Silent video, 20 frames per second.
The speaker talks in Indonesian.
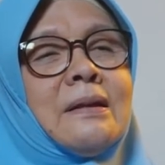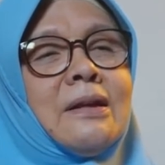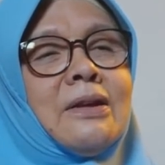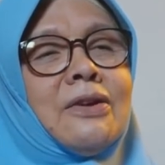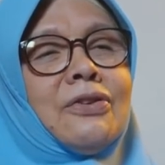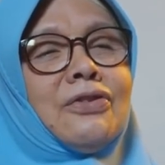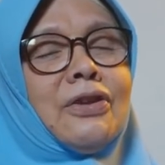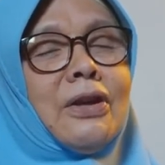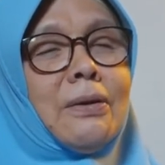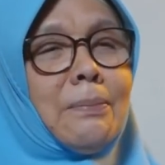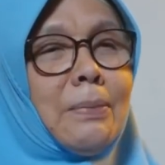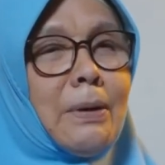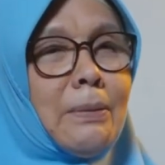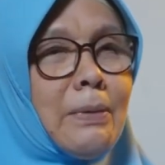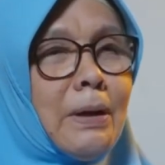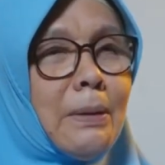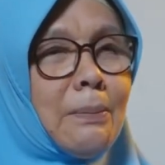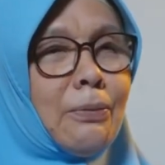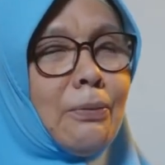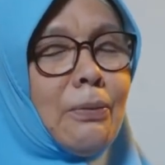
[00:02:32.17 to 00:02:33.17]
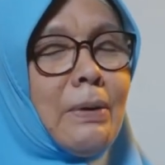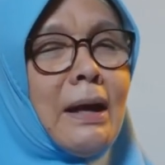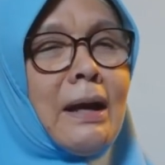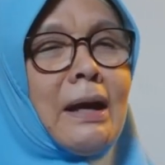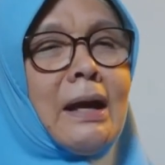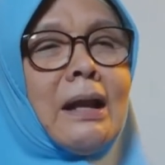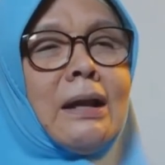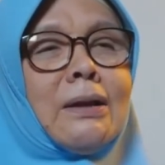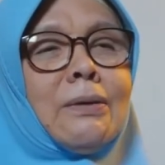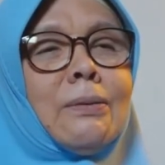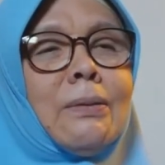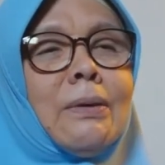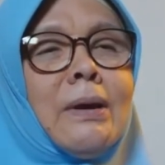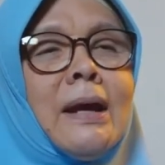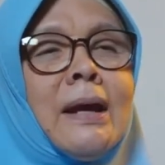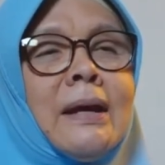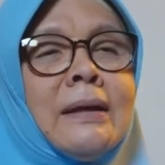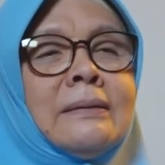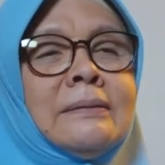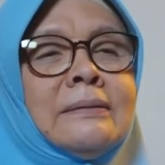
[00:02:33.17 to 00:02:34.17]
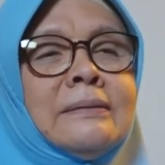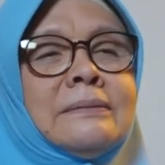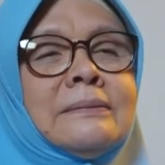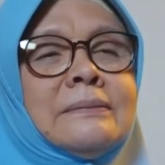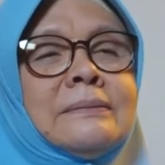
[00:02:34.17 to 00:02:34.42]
Saya bawa pulang Al-Quran,